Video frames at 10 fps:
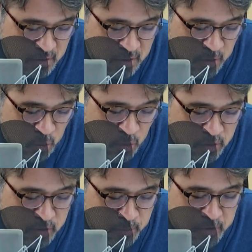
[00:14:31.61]
그것도
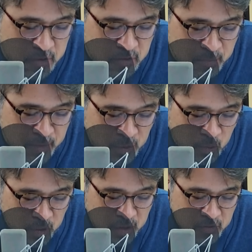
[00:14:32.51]
음식점만
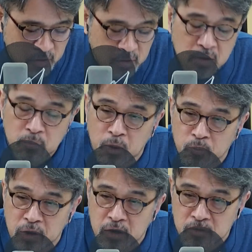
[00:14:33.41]
골라서
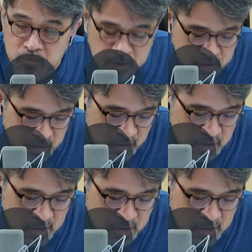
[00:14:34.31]
법카를 씁니까?